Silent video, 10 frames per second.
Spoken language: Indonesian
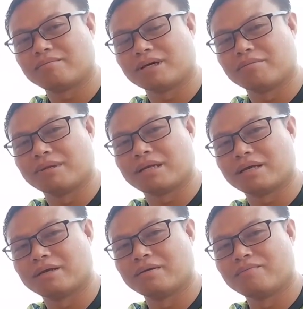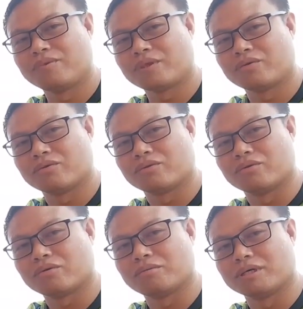bagaimana
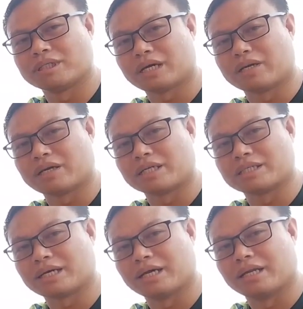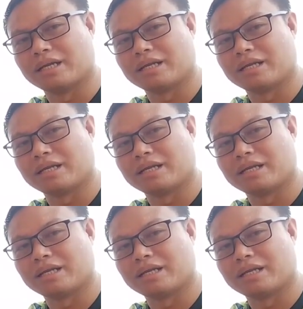untuk mengesahkan kerasakan